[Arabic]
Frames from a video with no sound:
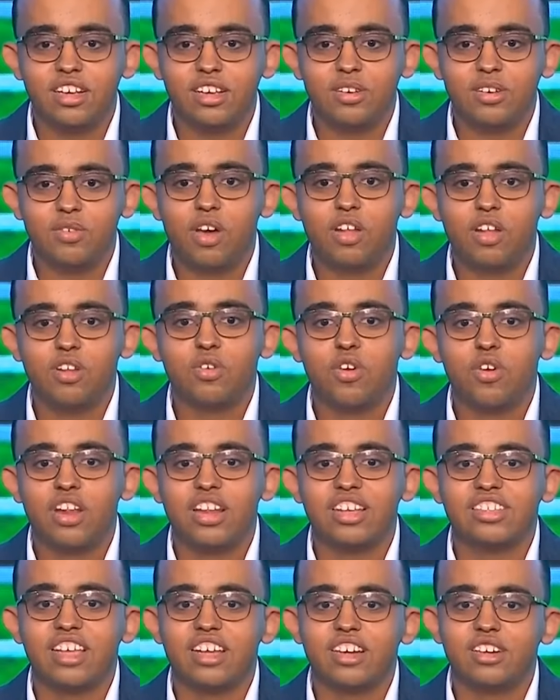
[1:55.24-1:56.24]
ولكل
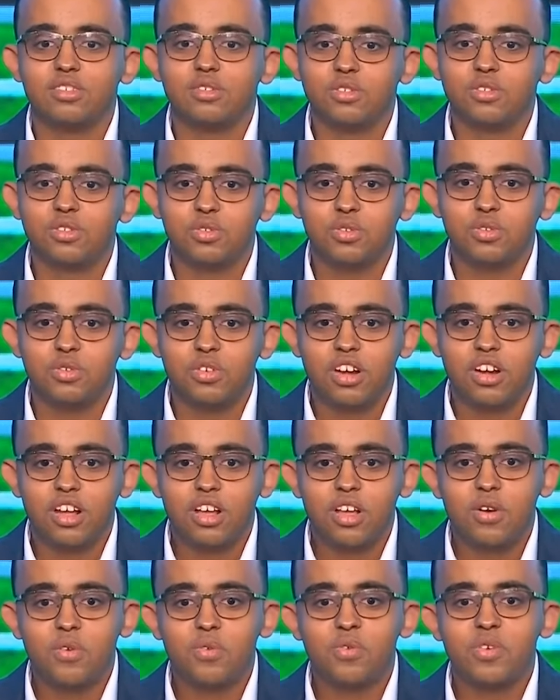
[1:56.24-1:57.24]
تاريخ اسطوره
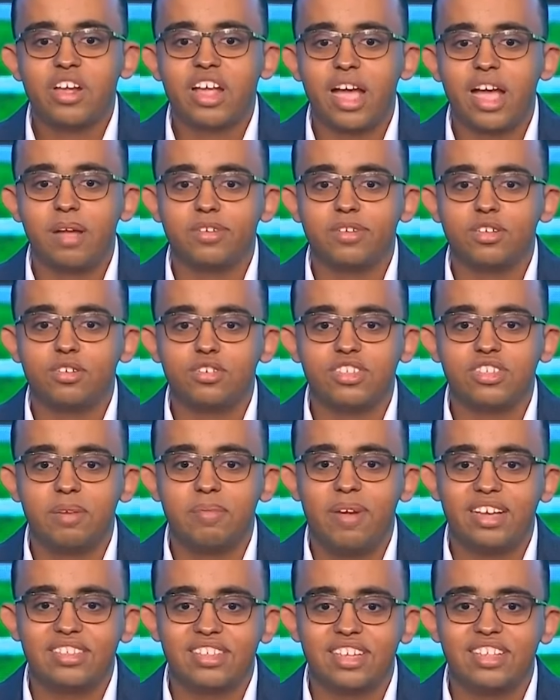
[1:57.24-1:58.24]
والكابتن حسام
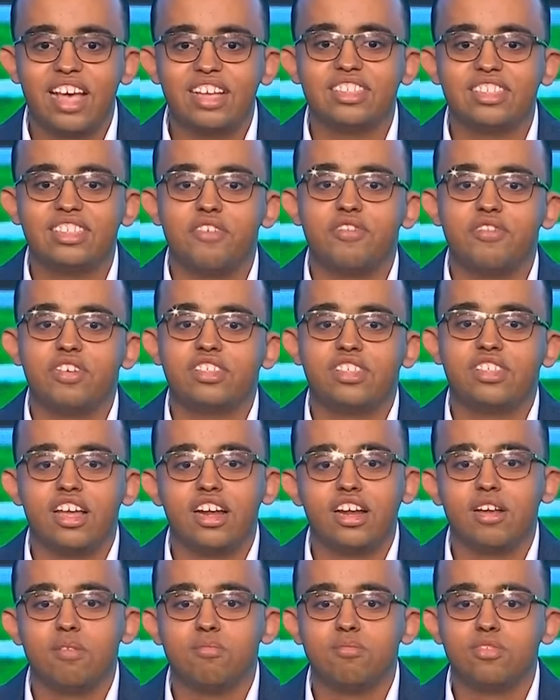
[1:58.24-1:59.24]
حسن هداف
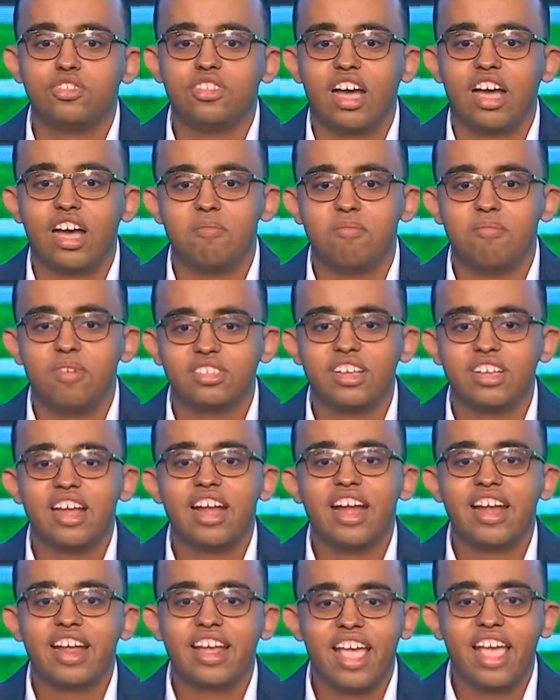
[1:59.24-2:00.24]
التاريخ المنتخب مصر
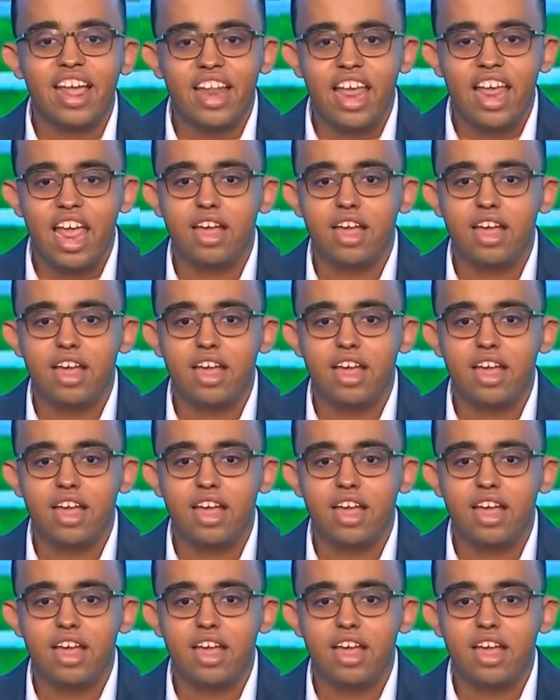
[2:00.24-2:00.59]
كلاعب